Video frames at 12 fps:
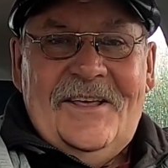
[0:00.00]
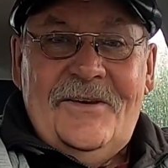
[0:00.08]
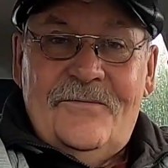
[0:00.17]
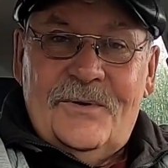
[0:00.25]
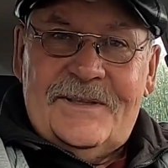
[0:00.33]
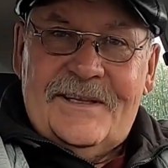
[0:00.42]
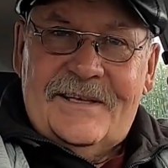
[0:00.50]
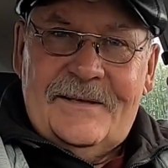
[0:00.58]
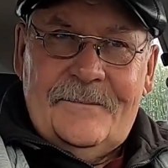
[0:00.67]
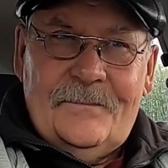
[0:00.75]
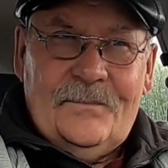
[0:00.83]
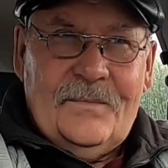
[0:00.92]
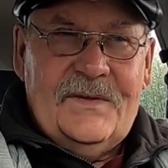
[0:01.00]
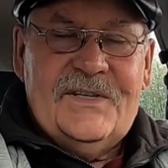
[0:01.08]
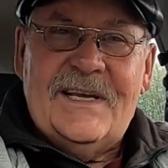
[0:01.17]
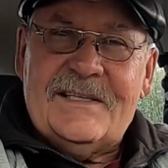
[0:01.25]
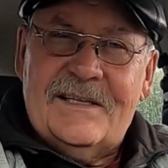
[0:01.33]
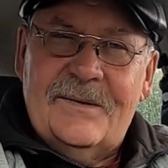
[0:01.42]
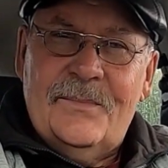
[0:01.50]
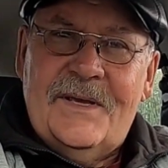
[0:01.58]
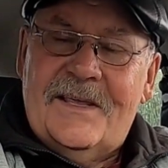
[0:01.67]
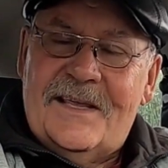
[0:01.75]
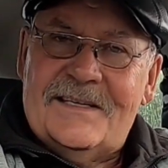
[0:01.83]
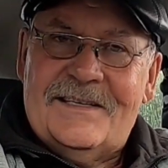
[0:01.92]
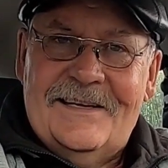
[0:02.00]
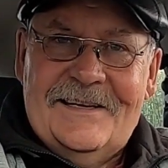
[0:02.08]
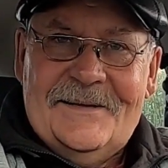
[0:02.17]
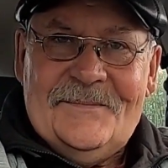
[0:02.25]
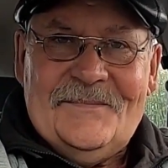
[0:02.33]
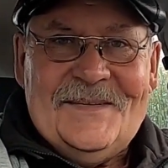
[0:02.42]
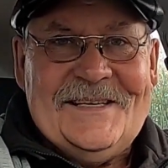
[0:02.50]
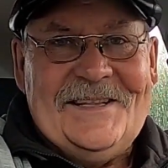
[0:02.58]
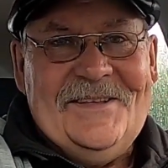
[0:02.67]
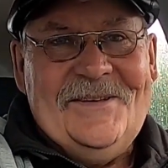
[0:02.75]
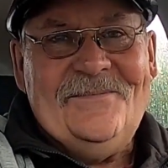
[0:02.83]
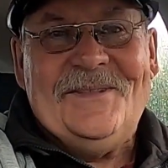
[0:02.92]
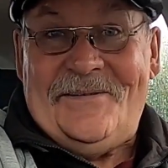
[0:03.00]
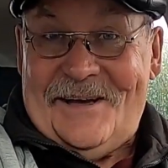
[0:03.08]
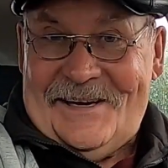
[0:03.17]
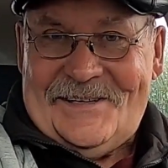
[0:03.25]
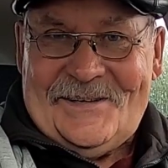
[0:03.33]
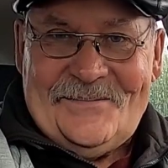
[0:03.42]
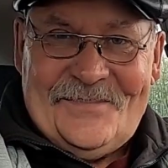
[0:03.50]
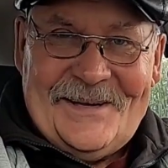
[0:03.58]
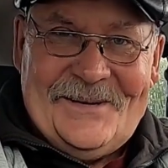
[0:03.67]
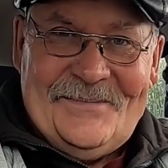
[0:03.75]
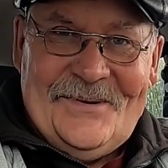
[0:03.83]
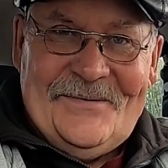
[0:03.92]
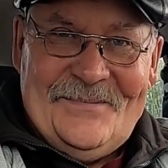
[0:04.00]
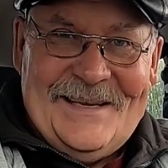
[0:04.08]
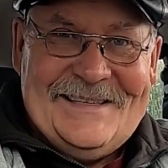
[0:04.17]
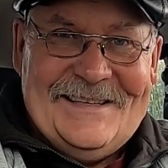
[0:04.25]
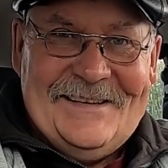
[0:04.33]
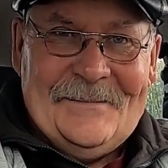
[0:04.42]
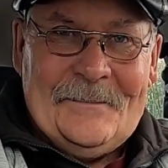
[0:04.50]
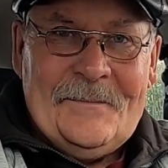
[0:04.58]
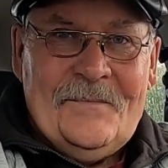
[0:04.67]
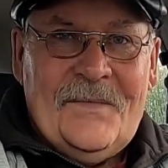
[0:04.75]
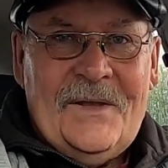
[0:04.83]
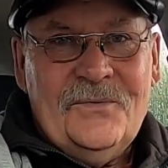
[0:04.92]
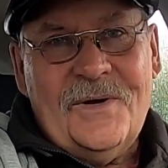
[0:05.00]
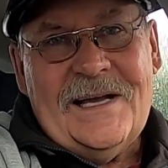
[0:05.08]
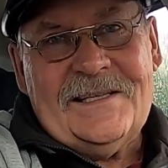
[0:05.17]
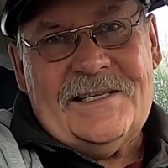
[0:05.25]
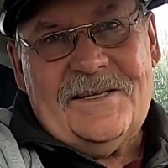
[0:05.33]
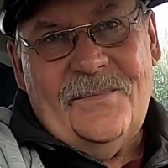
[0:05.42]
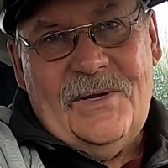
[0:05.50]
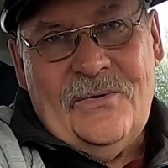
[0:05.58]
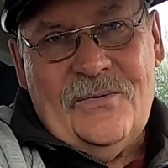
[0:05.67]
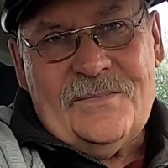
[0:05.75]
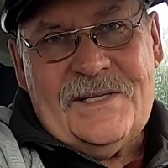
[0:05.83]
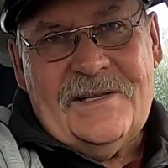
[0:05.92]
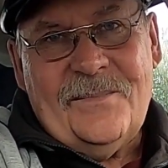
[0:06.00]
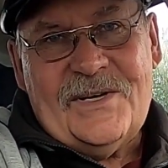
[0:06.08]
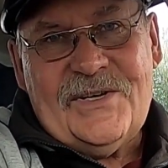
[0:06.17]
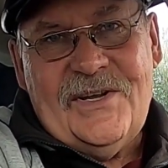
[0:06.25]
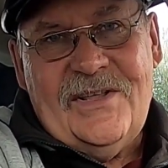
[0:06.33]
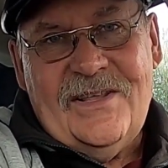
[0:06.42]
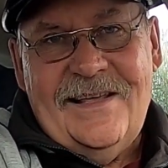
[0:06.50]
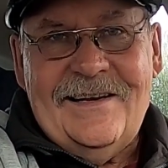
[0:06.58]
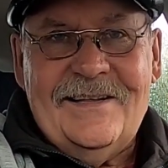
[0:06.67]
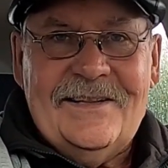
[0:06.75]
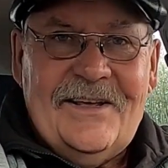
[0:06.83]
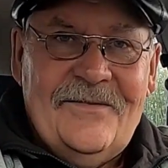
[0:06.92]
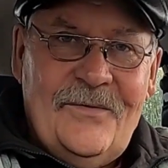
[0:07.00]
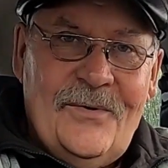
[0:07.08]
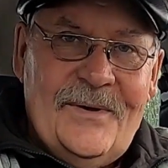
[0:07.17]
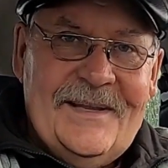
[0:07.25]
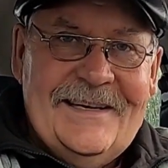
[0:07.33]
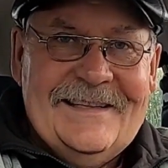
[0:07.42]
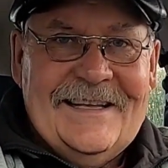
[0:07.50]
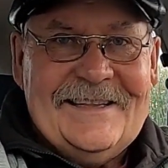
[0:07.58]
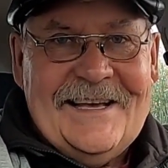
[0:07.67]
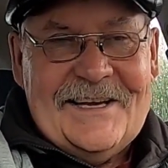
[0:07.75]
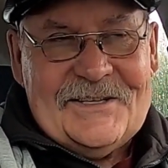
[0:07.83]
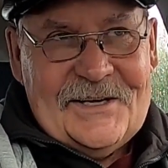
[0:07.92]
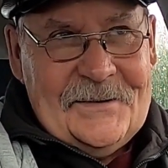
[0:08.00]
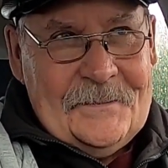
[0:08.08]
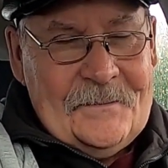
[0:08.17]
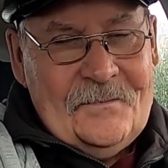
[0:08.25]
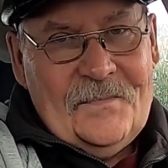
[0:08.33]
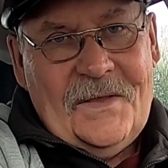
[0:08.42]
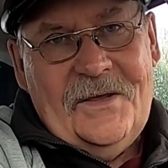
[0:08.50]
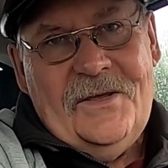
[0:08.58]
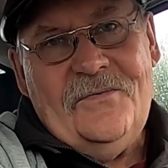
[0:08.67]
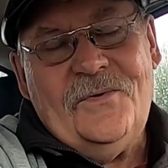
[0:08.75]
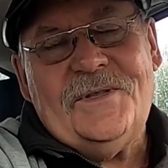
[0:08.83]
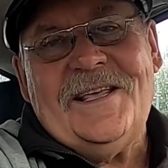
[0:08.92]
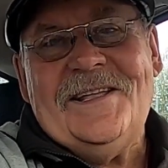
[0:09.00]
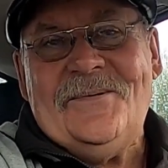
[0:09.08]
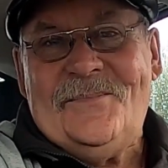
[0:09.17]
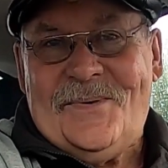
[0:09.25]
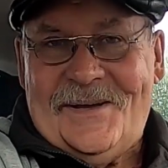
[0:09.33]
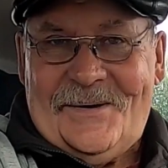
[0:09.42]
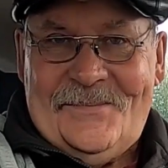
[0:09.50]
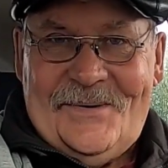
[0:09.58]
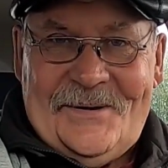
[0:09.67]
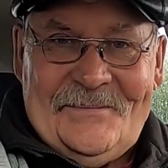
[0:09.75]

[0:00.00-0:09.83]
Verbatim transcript: И вот часто мы ездили с одним товарищем по грибы вместе. Ну, как-то соберемся на машине, или на его, или на нашей и вот едем по грибы.